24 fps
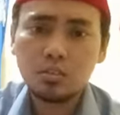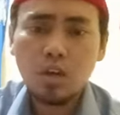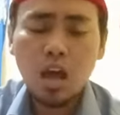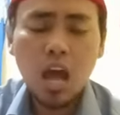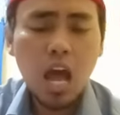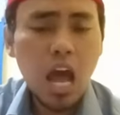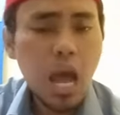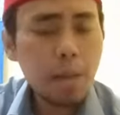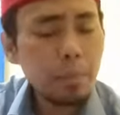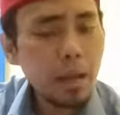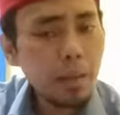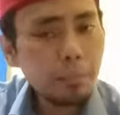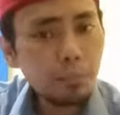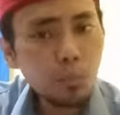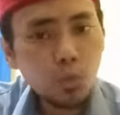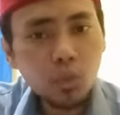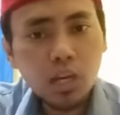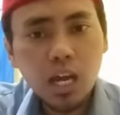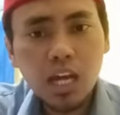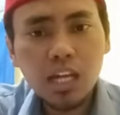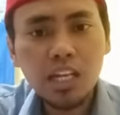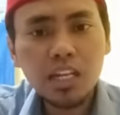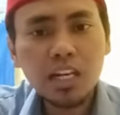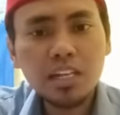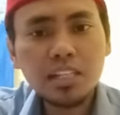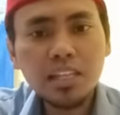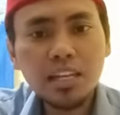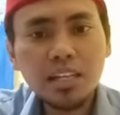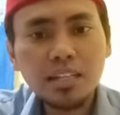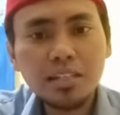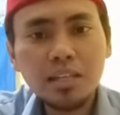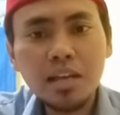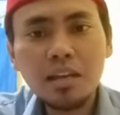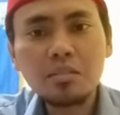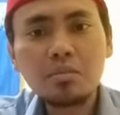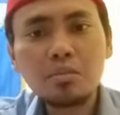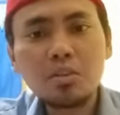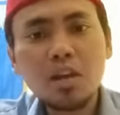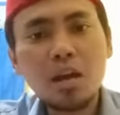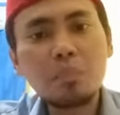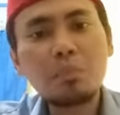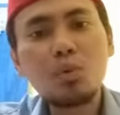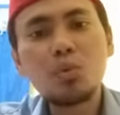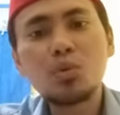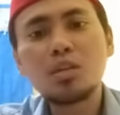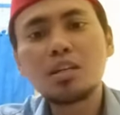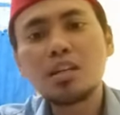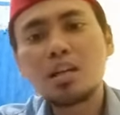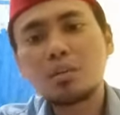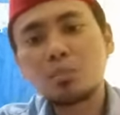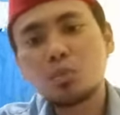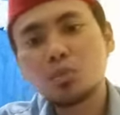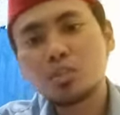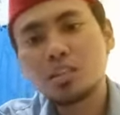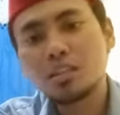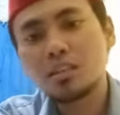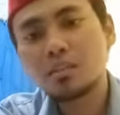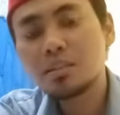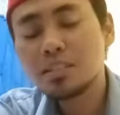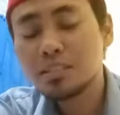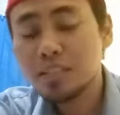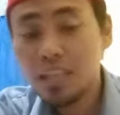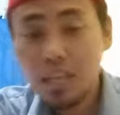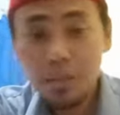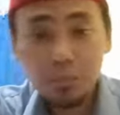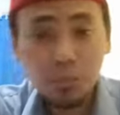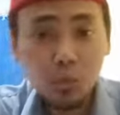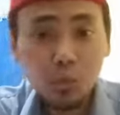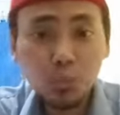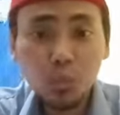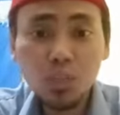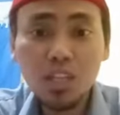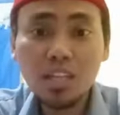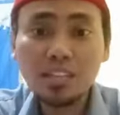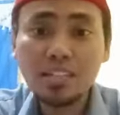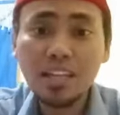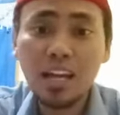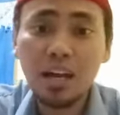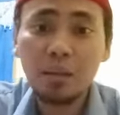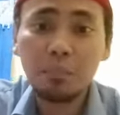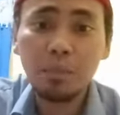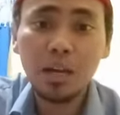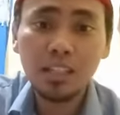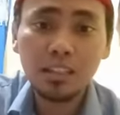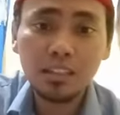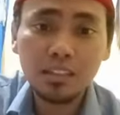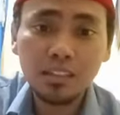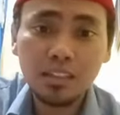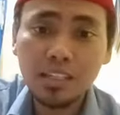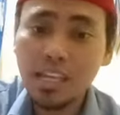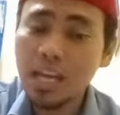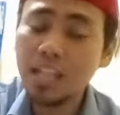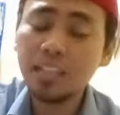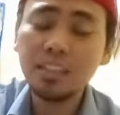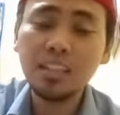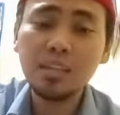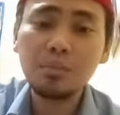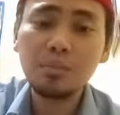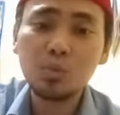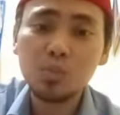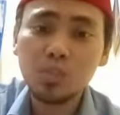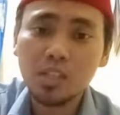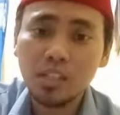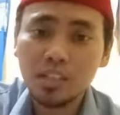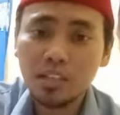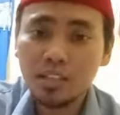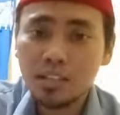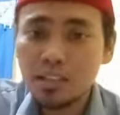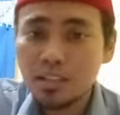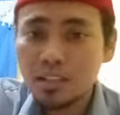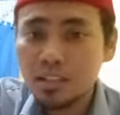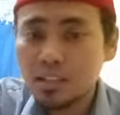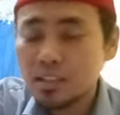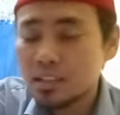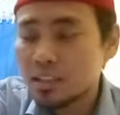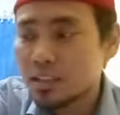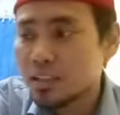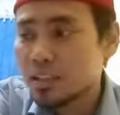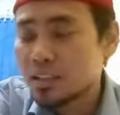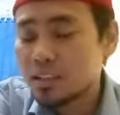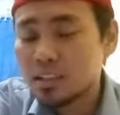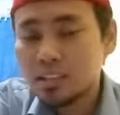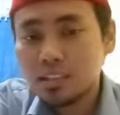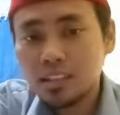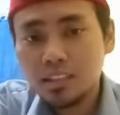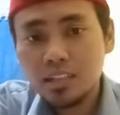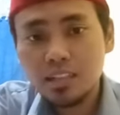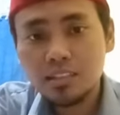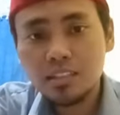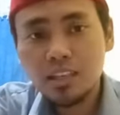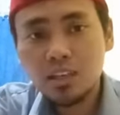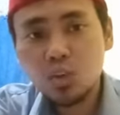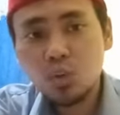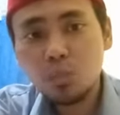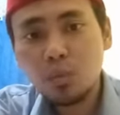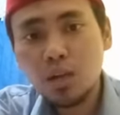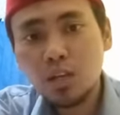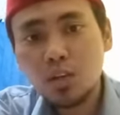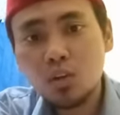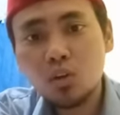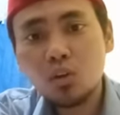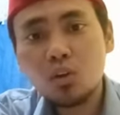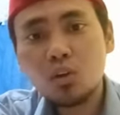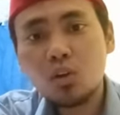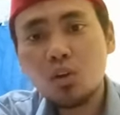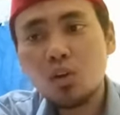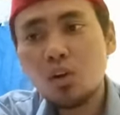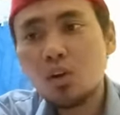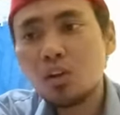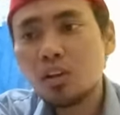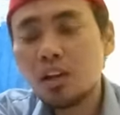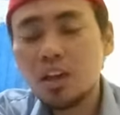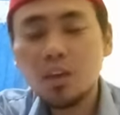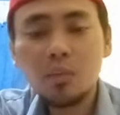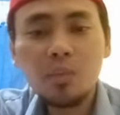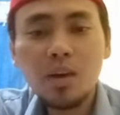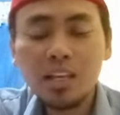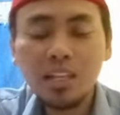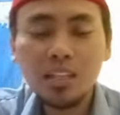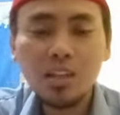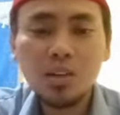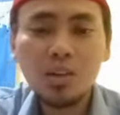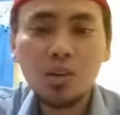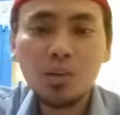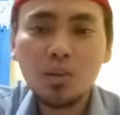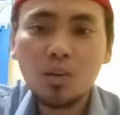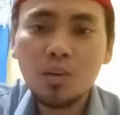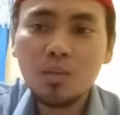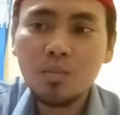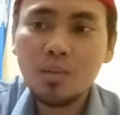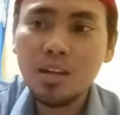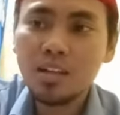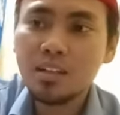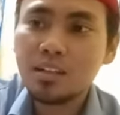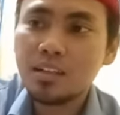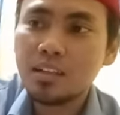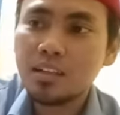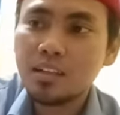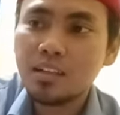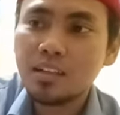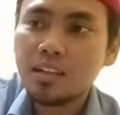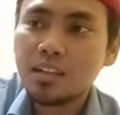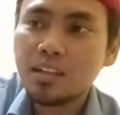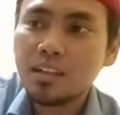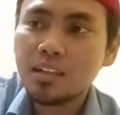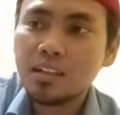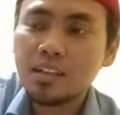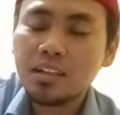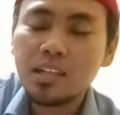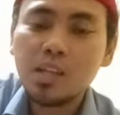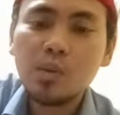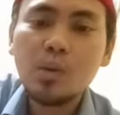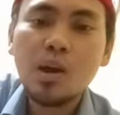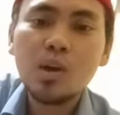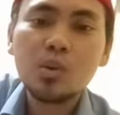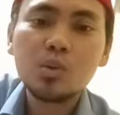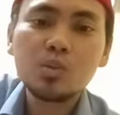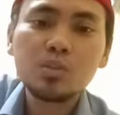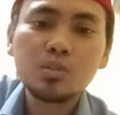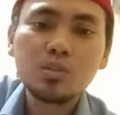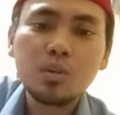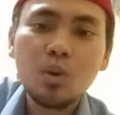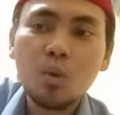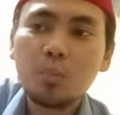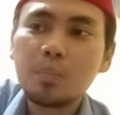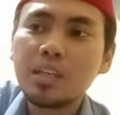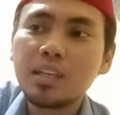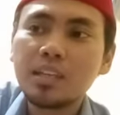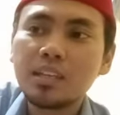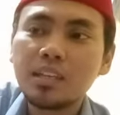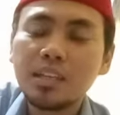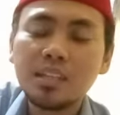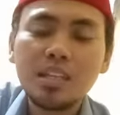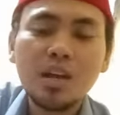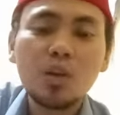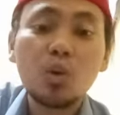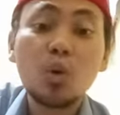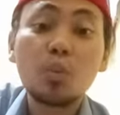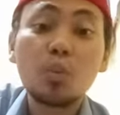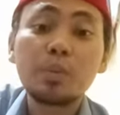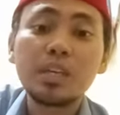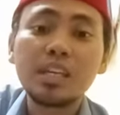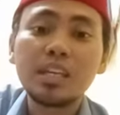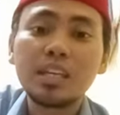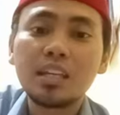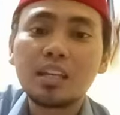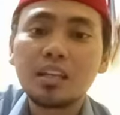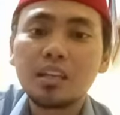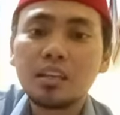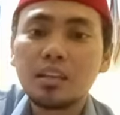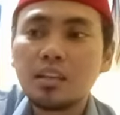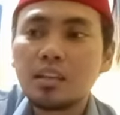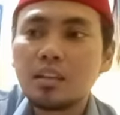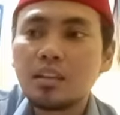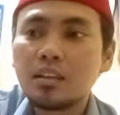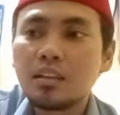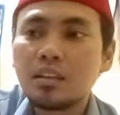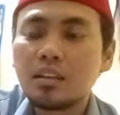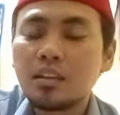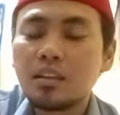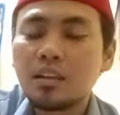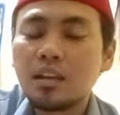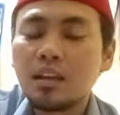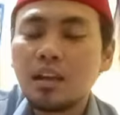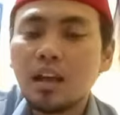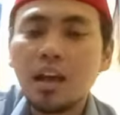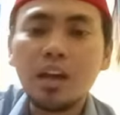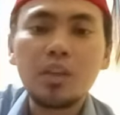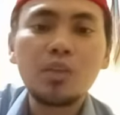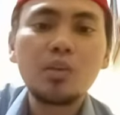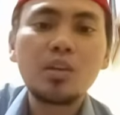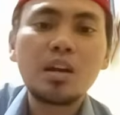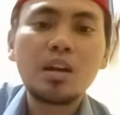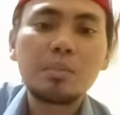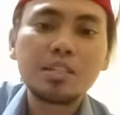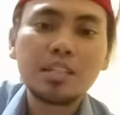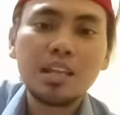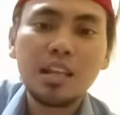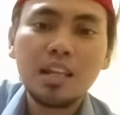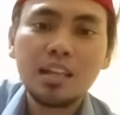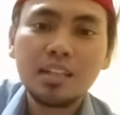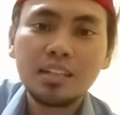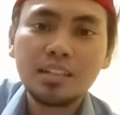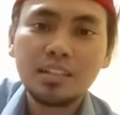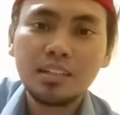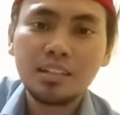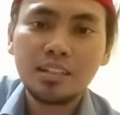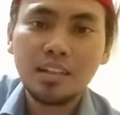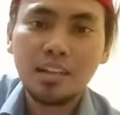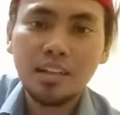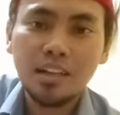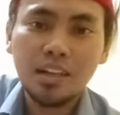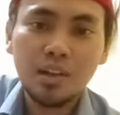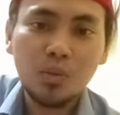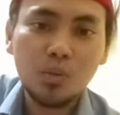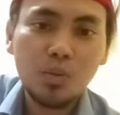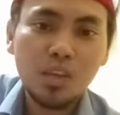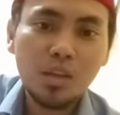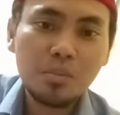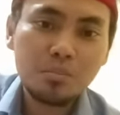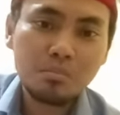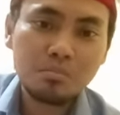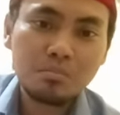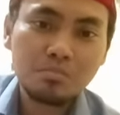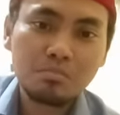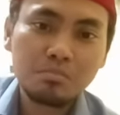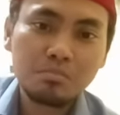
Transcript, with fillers: apapun alirannya dia nggak mau dengar musik saya pun punya sahabat dia anti musik ketika saya coba nongkrong ayo bang kita nongkrong bang di warung kopi kita ngopi ayo nggak masalah aku yang